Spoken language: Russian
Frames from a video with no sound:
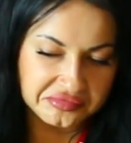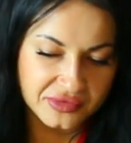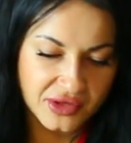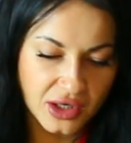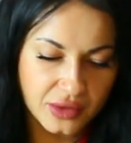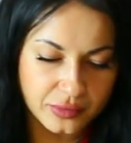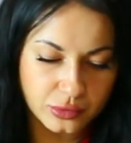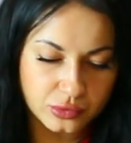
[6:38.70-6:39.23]

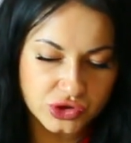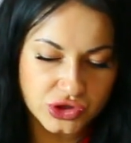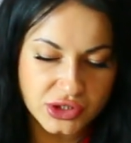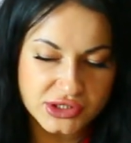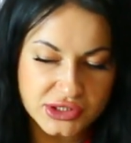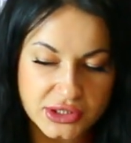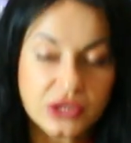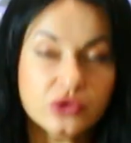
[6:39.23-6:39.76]
так
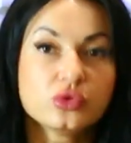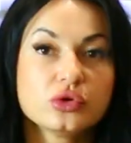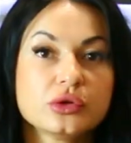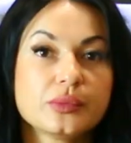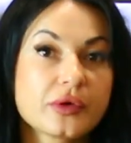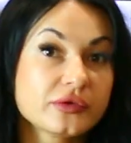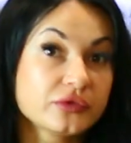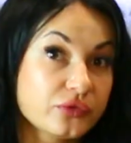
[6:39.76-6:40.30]
получается или нет, но это
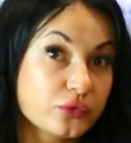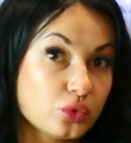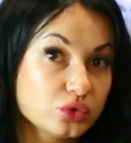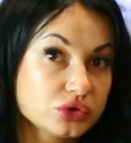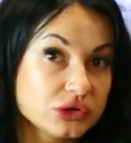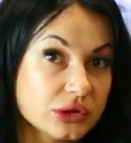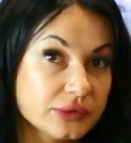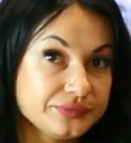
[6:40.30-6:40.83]
правда
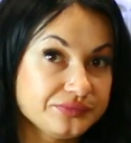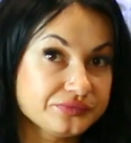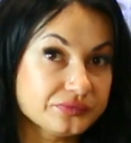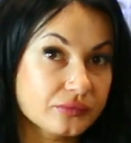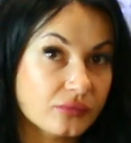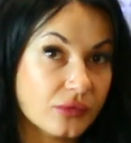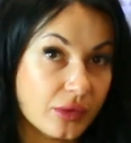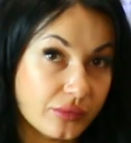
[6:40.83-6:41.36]
вкусно.
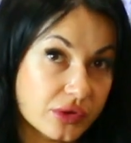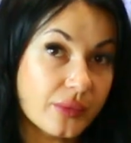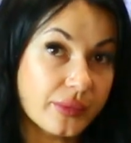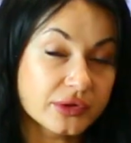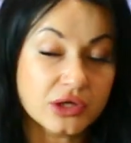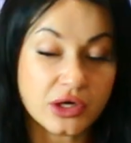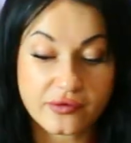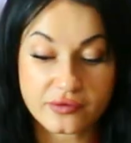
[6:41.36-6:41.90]
Мне
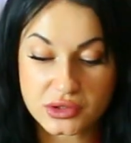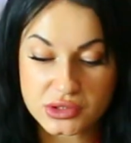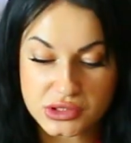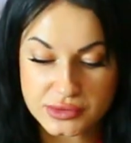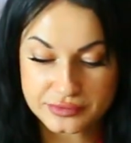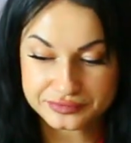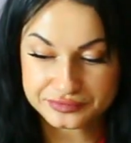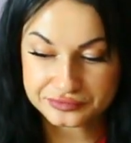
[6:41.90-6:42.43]
понравилось.